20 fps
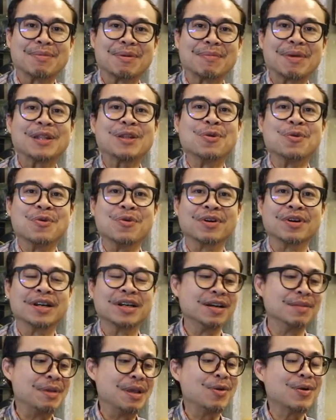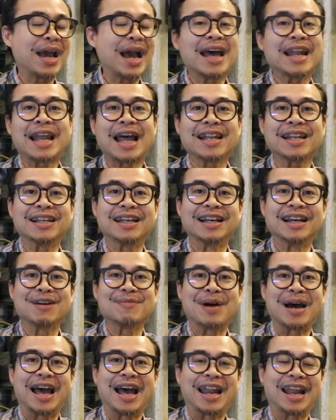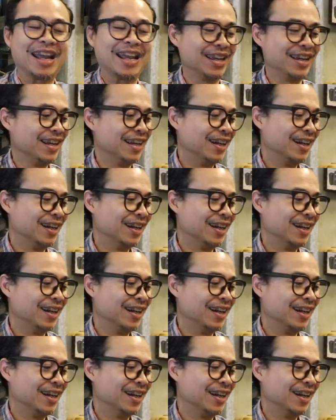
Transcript: มันไม่ถูก คือมีลูกค้าท่านหนึ่งเข้ามานะ